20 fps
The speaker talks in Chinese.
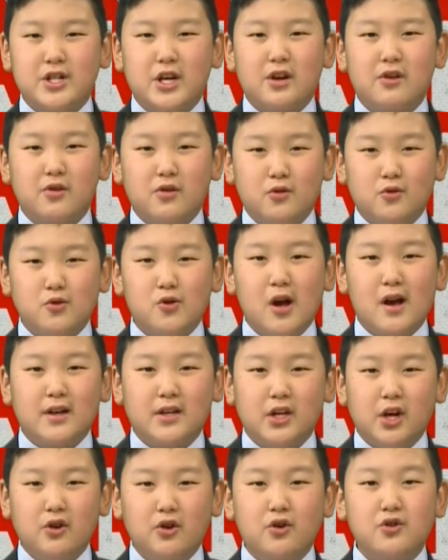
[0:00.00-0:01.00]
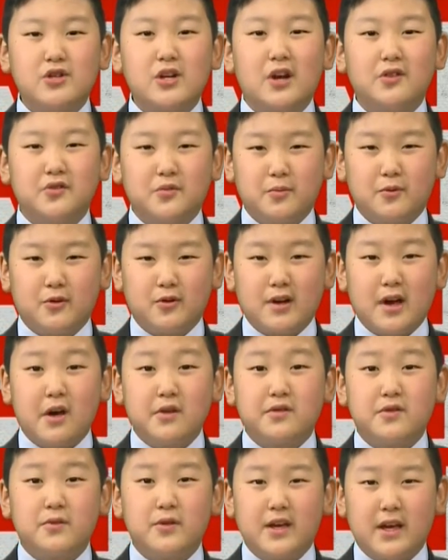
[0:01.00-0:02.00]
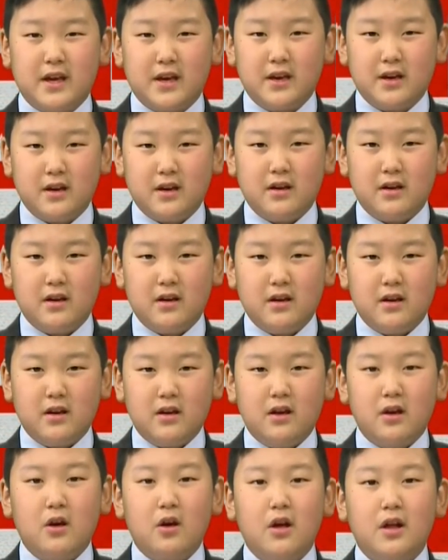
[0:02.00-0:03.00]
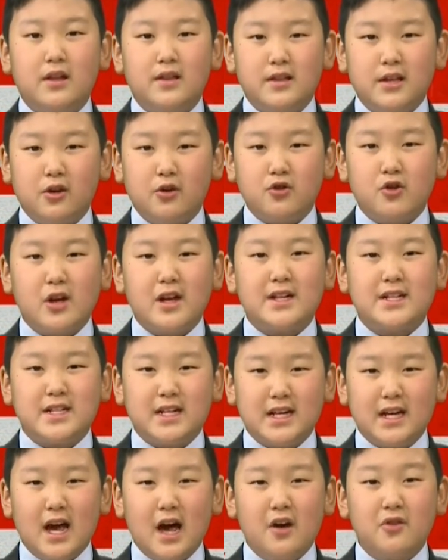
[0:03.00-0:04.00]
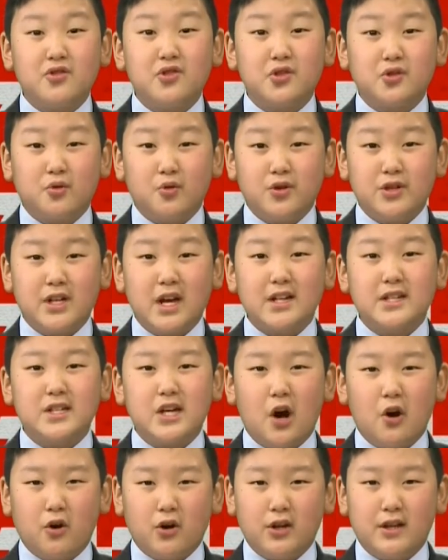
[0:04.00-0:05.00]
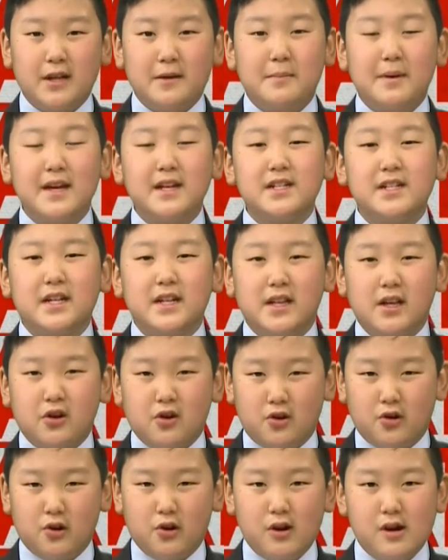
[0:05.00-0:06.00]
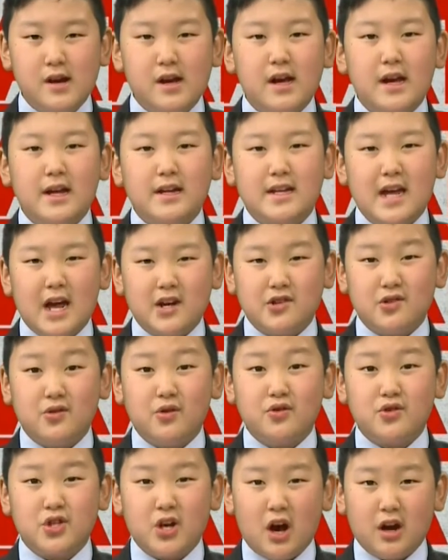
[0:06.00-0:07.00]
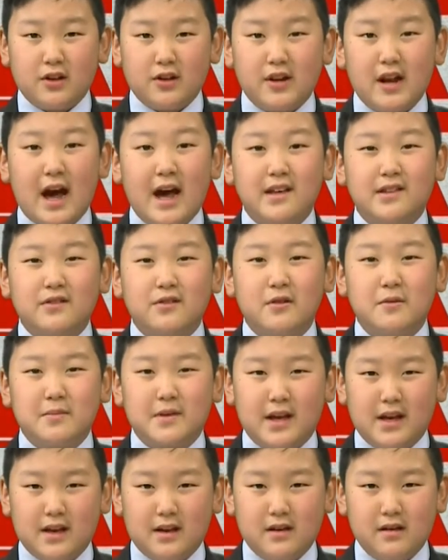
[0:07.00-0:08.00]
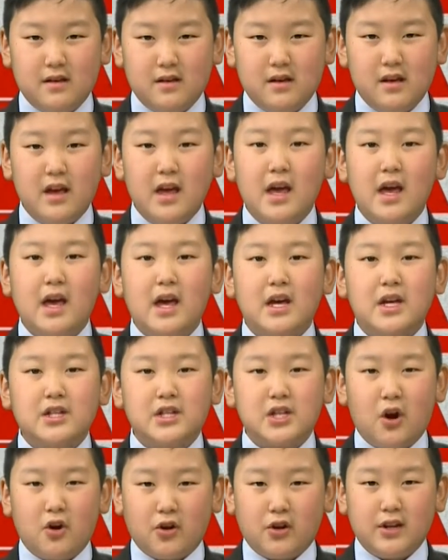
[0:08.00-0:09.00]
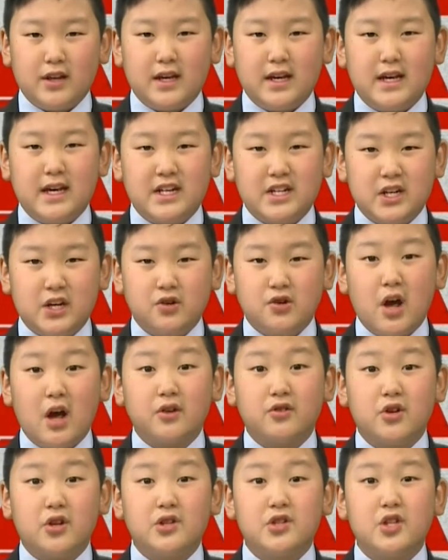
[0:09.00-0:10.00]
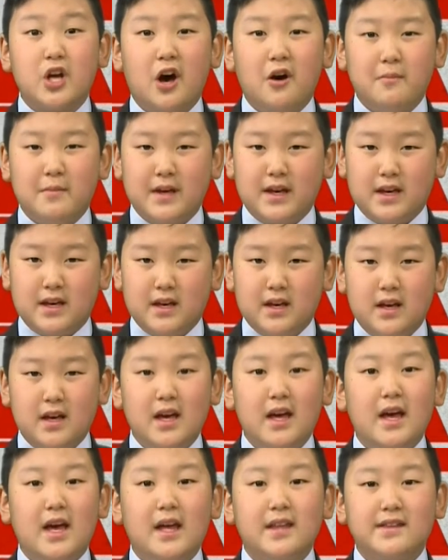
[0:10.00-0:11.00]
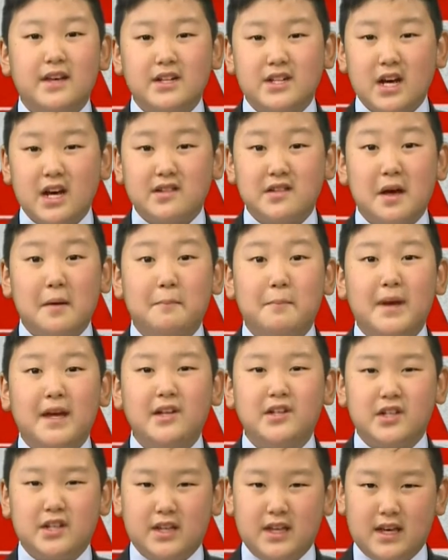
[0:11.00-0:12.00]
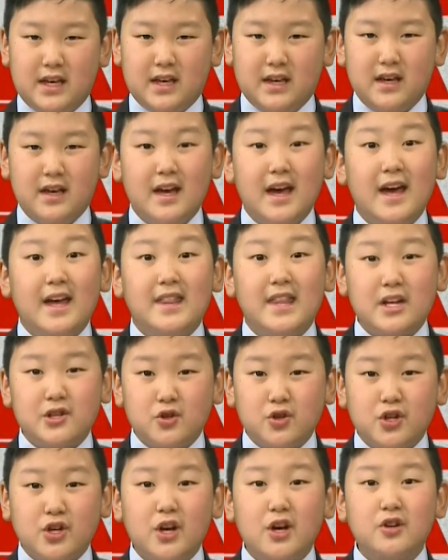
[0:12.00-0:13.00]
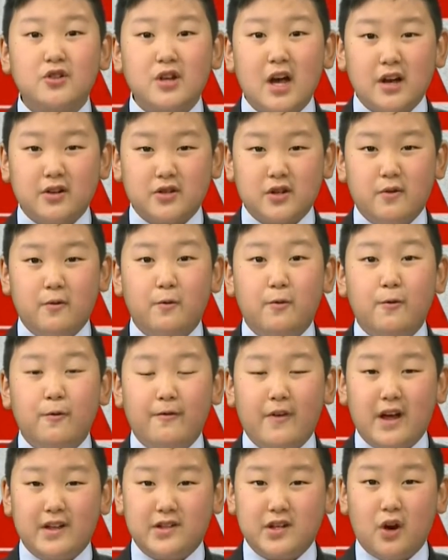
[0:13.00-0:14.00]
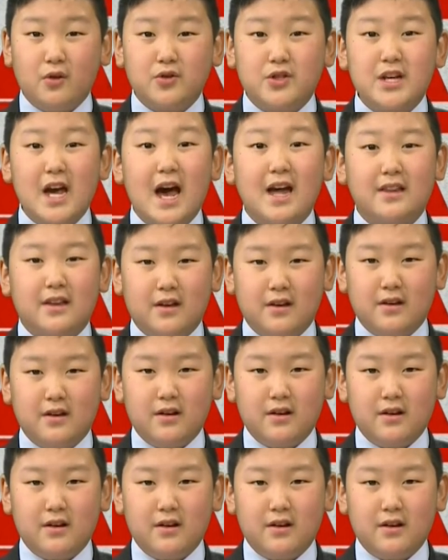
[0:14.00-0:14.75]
日让悠悠小主播告诉你，六月七号是国家巧克力冰淇淋日 （National Chocolate Ice Cream Day）。巧克力已经让人着迷，再加上冰淇淋，那就更让人无法招架了。